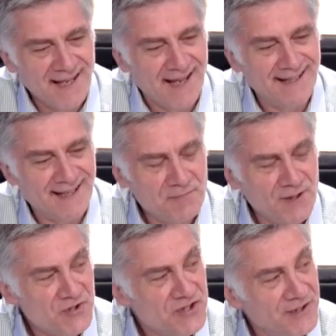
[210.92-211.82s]
Il y, a un
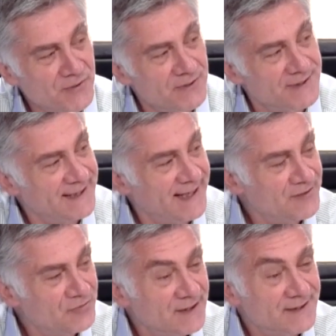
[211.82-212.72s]
mélange des deux. C'est à
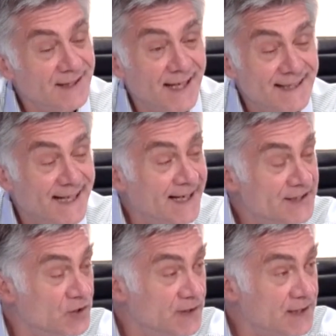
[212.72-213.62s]
la fois très très
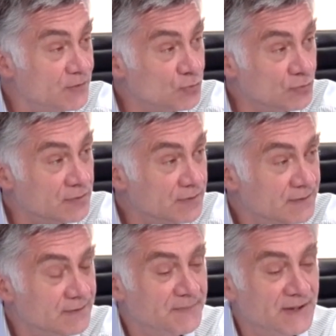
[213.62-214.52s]
rationnel, d'où euh,
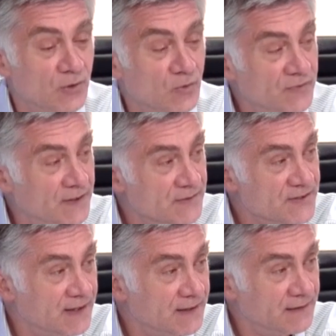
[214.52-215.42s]
maître de
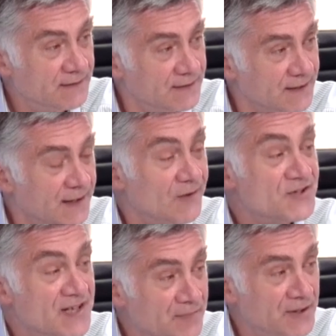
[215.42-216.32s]
conférence, euh,
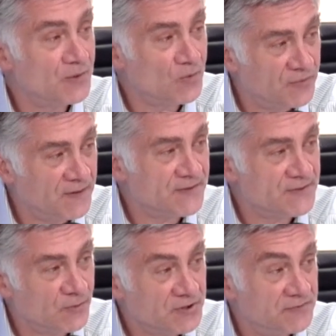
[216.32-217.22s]
ancien maître de
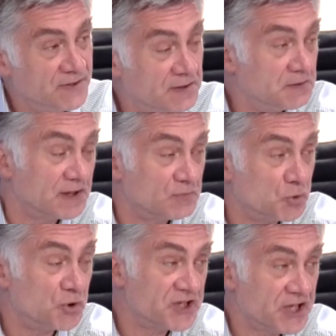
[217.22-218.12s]
conférence. Donc j'ai fait des travaux
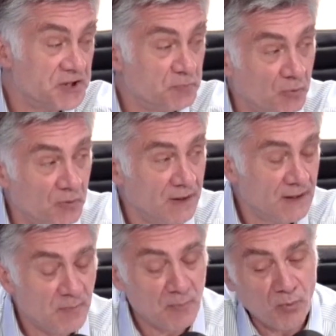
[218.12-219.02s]
de recherche,
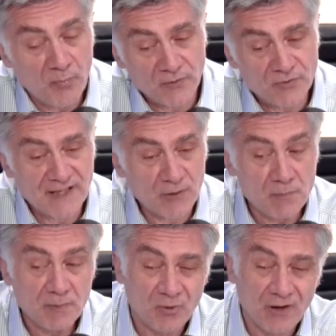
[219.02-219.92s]
pas pour me prendre au sérieux,
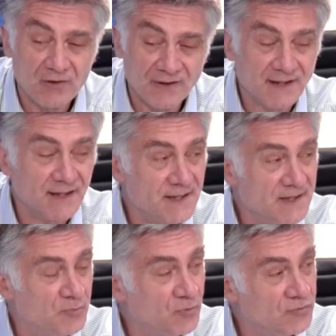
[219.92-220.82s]
mais pour avoir une analyse
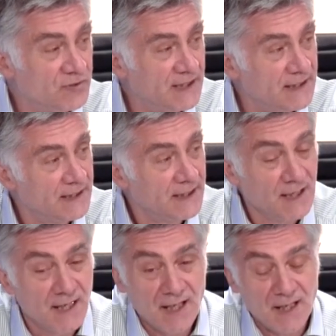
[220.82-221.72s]
un peu fouillée. Mhm.
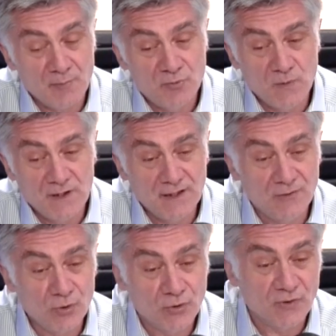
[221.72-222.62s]
Et puis
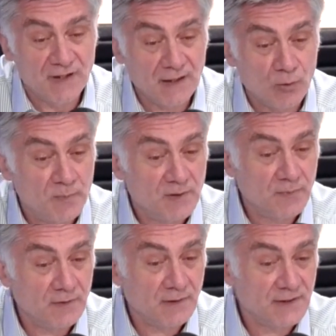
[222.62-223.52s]
de l'autre côté,
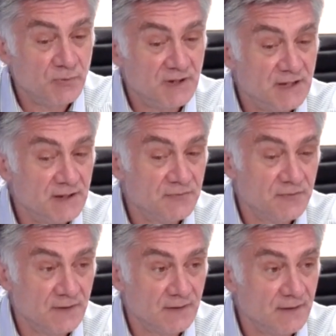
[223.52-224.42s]
complètement
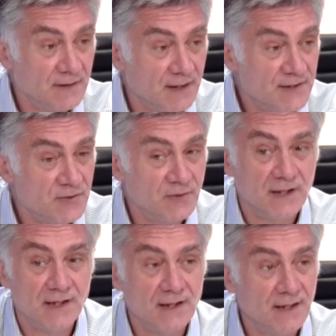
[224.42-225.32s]
intuitif, euh, irrationnel